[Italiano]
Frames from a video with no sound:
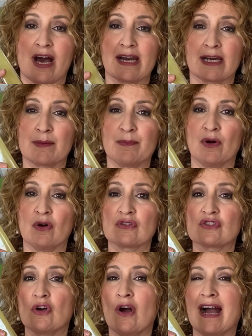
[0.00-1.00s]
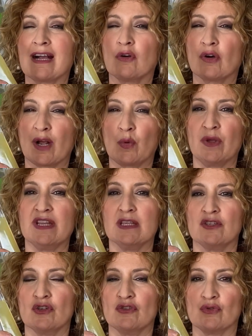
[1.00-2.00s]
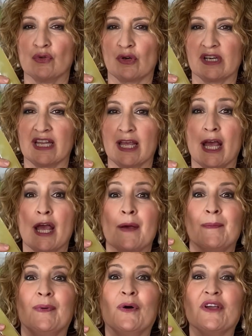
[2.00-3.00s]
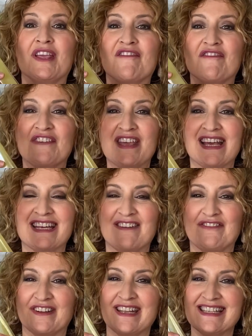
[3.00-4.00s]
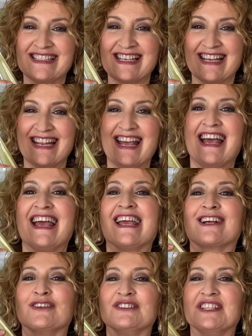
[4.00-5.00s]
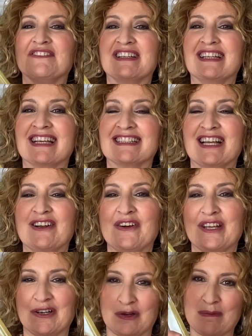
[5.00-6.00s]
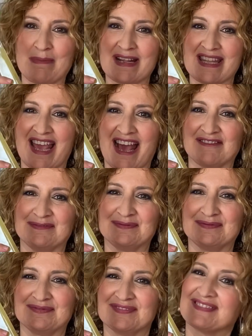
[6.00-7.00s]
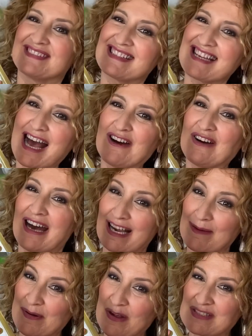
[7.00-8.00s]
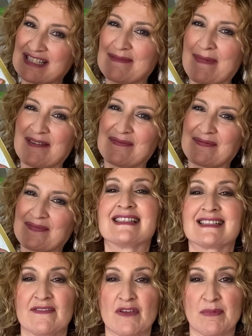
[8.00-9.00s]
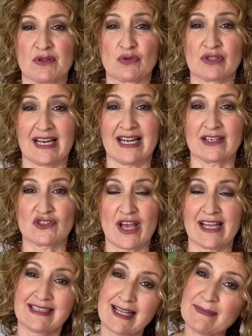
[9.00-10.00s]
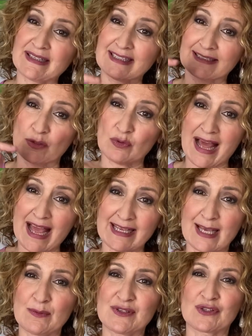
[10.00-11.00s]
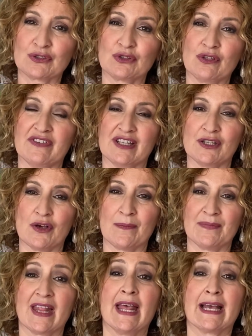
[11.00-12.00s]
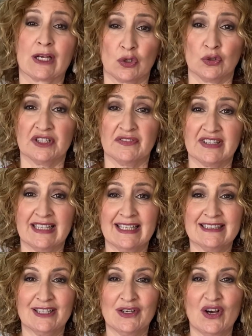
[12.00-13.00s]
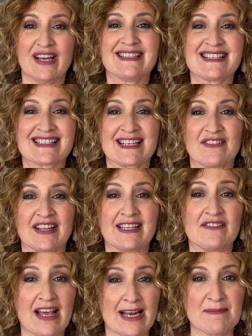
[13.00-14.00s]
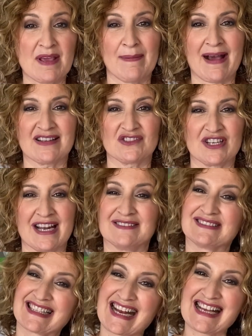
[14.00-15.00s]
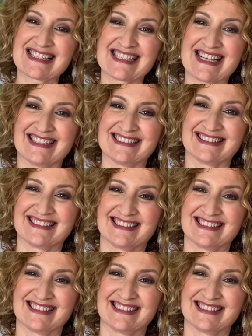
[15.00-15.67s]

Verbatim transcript: al riposo ancora 15 giorni, poi via nel freezer e condividetelo in compagnia. Ciao, alla prossima! Se vi è piaciuta la ricetta mettete un like qui sotto il video, condividetelo ed iscrivetevi alla mia pagina. Grazie!